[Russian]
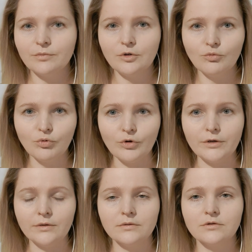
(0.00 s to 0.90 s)

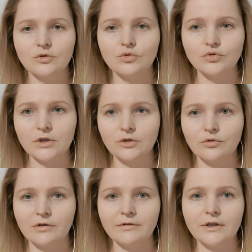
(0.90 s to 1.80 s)
любой соус,
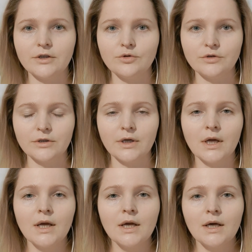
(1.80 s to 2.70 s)
который вы найдете
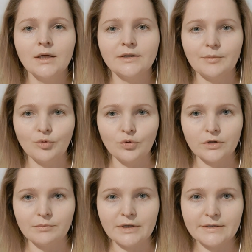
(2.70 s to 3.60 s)
на
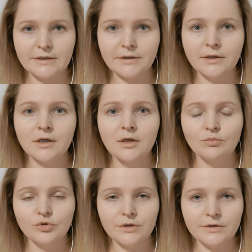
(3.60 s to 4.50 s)
полке магазина,
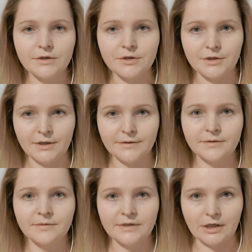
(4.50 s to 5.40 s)
будет содержать
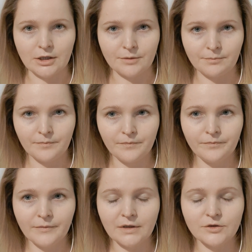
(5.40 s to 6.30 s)
сахар.
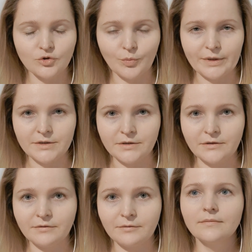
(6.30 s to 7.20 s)
Это
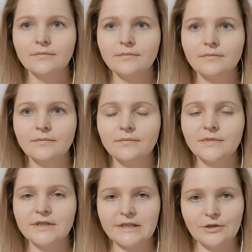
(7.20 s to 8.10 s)
100%.
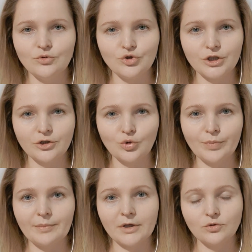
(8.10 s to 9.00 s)
Следующая
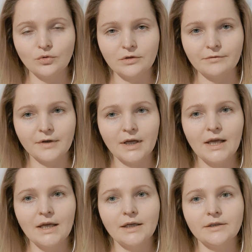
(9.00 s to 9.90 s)
группа продуктов –
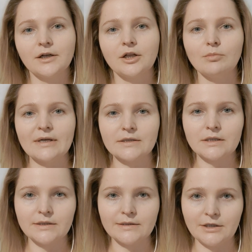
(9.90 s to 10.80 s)
это
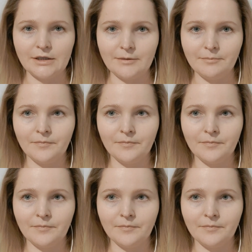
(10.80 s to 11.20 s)
колбасные изделия.